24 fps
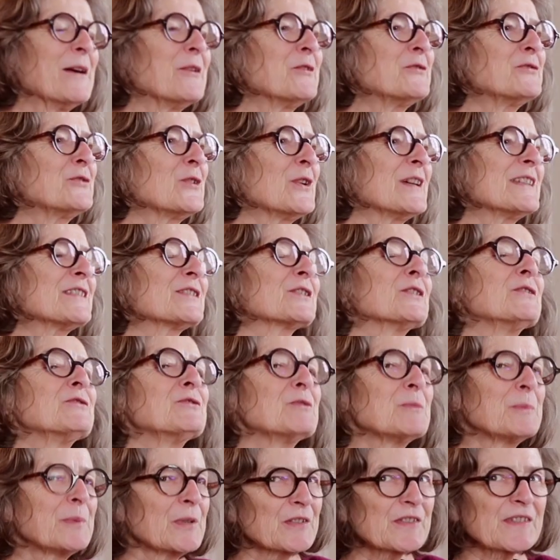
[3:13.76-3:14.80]
Mais au fond, est-ce que
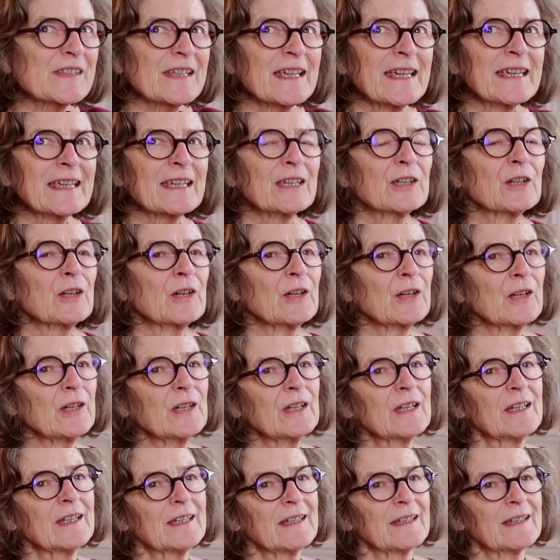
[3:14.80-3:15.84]
vous pensez que
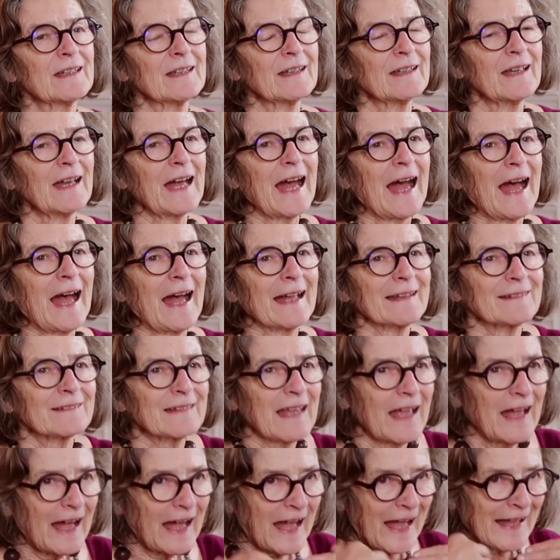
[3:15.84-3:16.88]

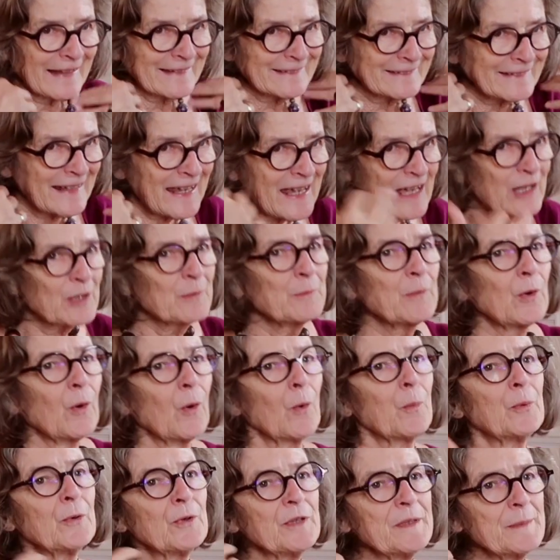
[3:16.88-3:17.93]
à terre,
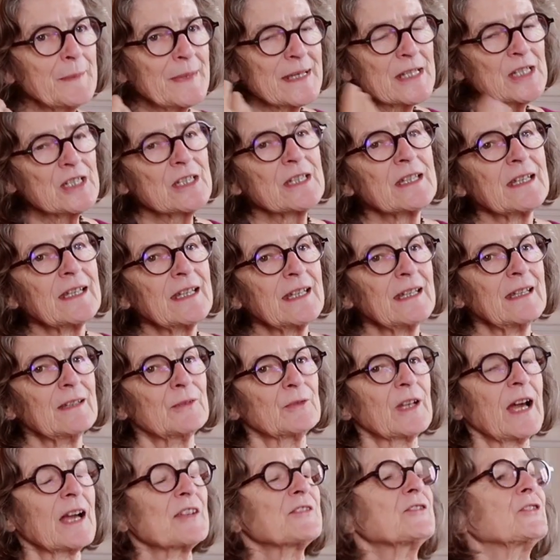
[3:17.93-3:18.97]
on peut imaginer
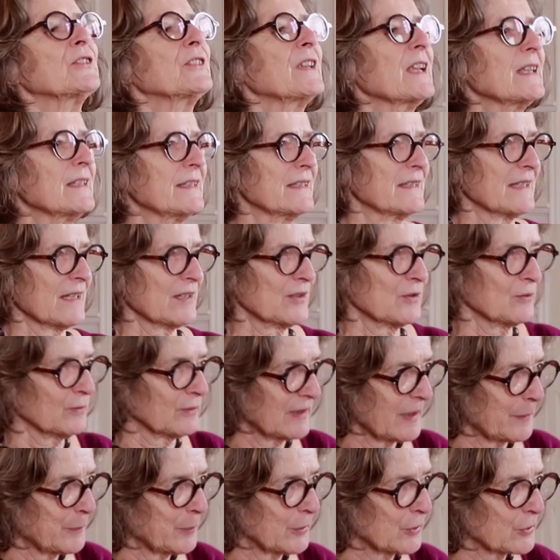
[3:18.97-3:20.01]
une rationalisation
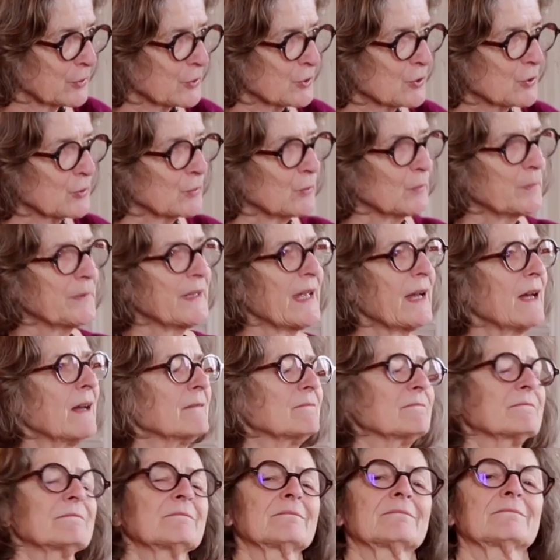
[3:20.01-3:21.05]
de l'approche Ou
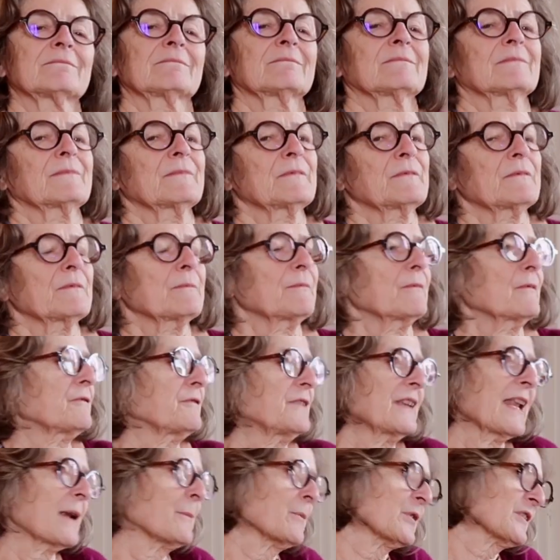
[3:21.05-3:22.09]
bien,
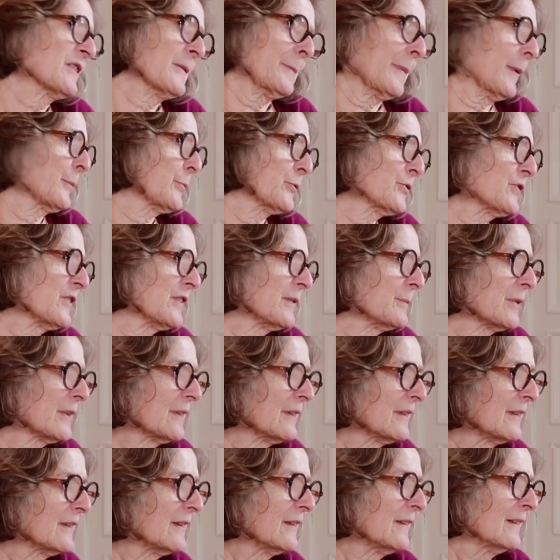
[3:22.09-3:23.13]
finalement, c'est pas possible.
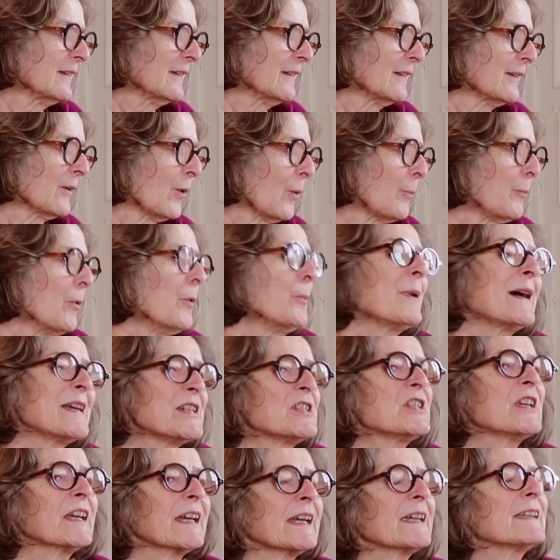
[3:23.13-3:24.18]
On ne peut
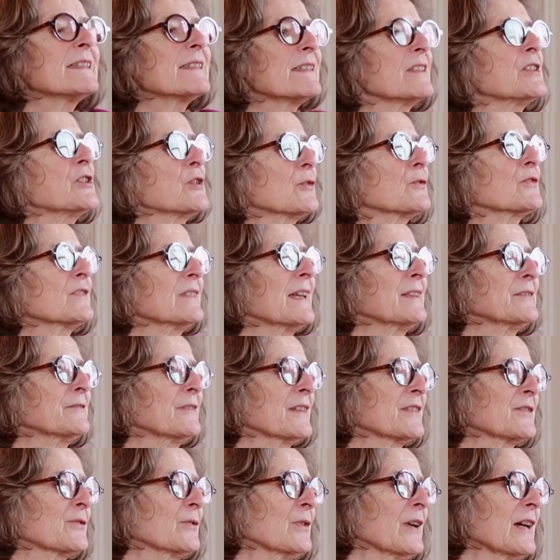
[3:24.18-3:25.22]
pas gérer ces choses-là de
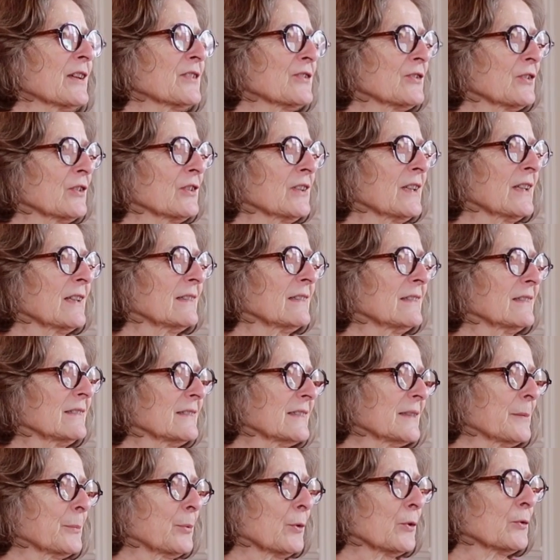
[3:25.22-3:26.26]
façon rationnelle,
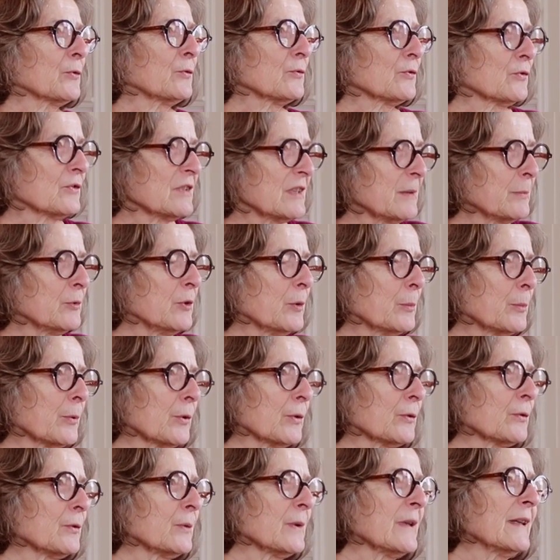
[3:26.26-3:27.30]
ces ce type de
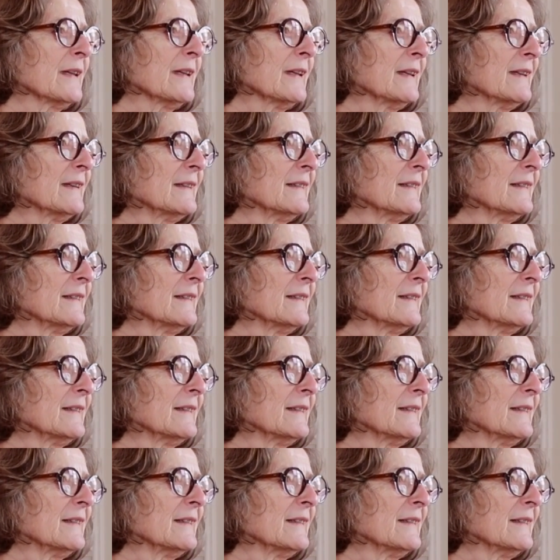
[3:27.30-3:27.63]
produit.